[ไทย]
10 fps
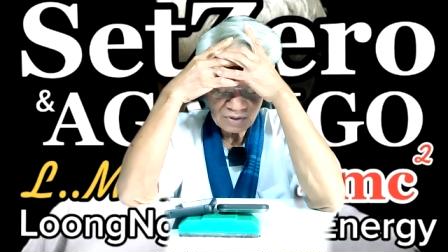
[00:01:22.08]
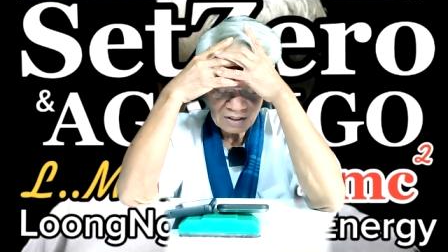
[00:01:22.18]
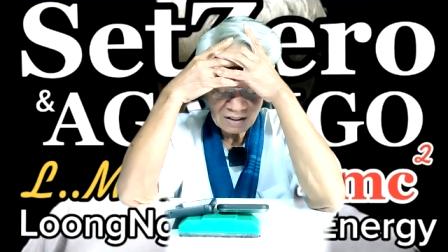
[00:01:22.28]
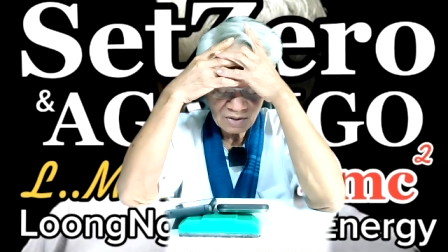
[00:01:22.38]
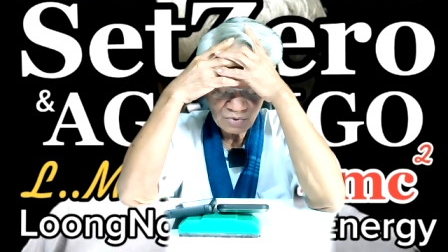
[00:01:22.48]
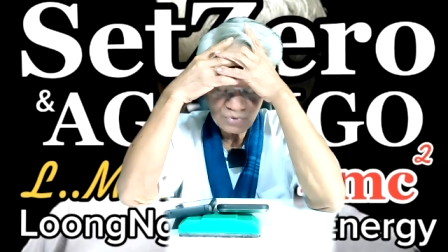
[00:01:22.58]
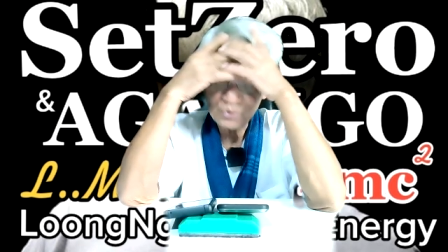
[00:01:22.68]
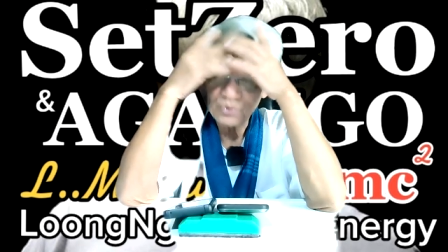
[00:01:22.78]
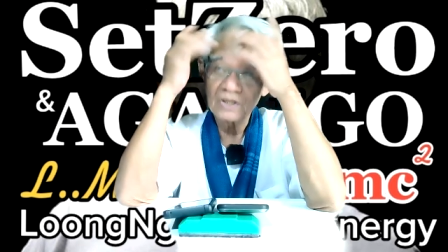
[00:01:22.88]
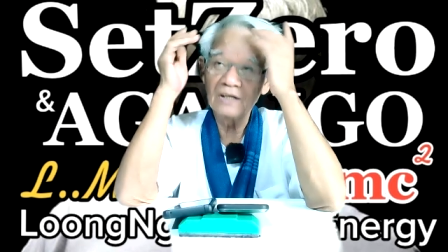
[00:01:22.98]
ตรงเนี้ย รู้
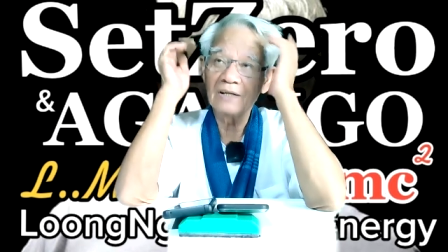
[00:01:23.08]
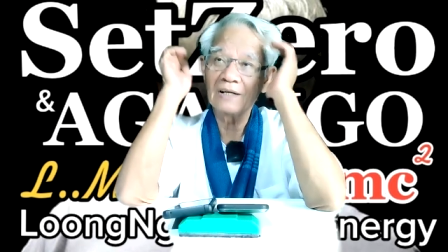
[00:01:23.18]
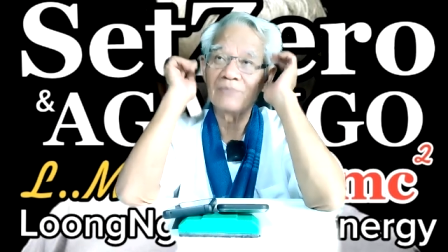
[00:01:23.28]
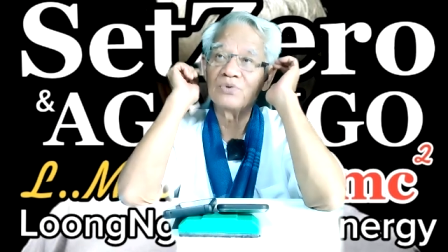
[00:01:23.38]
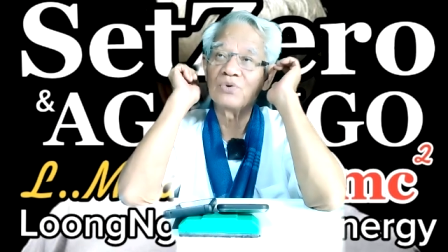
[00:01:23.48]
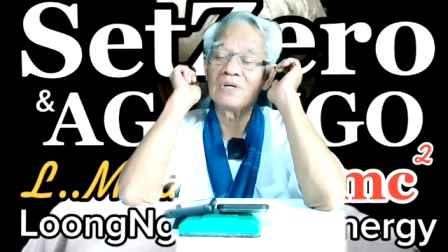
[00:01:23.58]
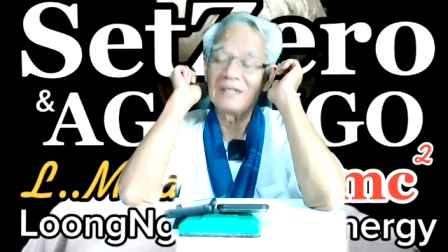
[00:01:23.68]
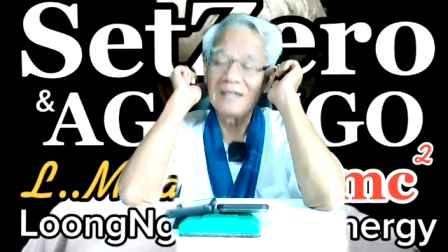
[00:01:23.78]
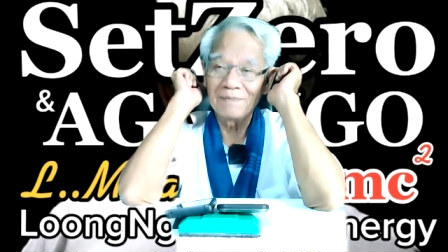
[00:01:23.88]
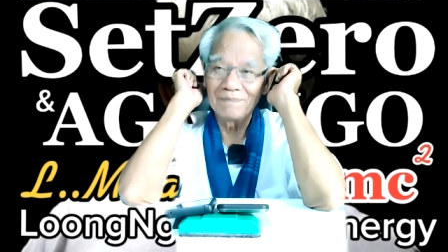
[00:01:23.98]
จุดเกิดกับจุด
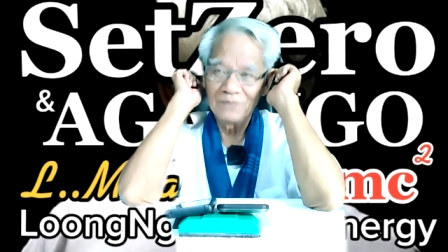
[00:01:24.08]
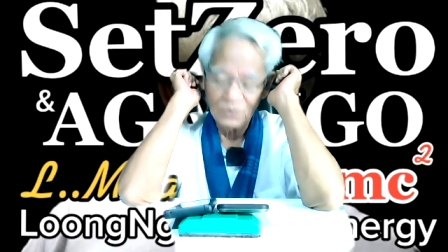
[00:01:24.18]
ดับ